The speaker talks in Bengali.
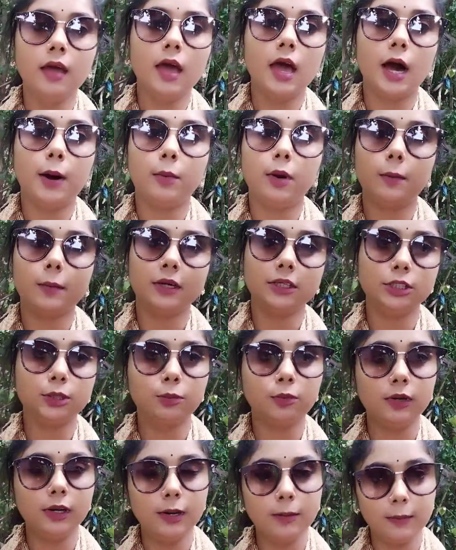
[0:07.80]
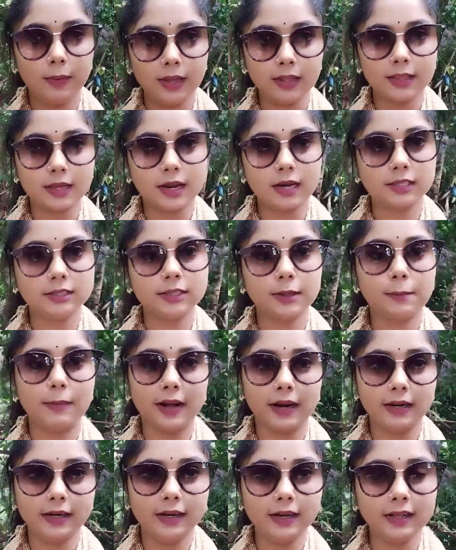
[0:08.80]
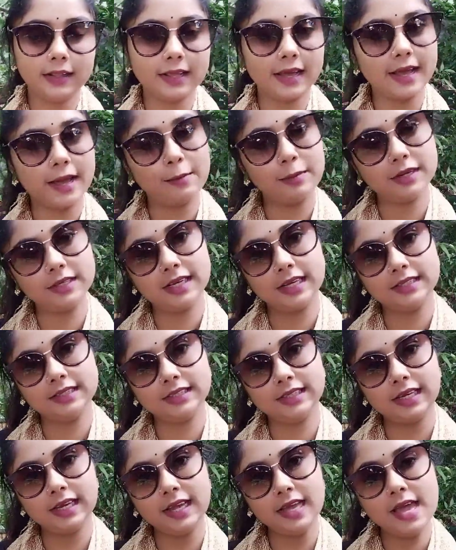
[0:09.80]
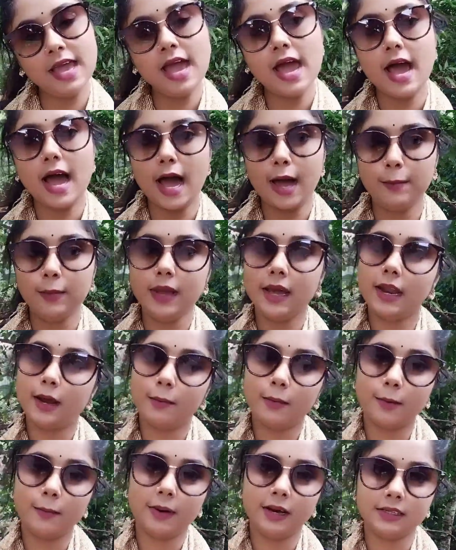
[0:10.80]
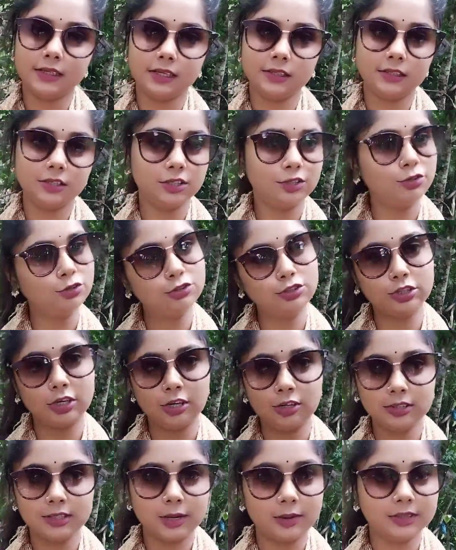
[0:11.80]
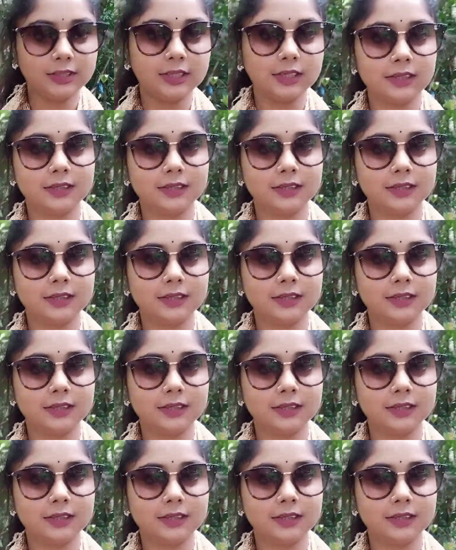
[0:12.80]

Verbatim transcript: আমার মাসিমণির মেয়ে তার আছে বার্থডে তাই আমরা যাচ্ছি আমি আর আমার মা যাচ্ছি তো চলো যাওয়া যাক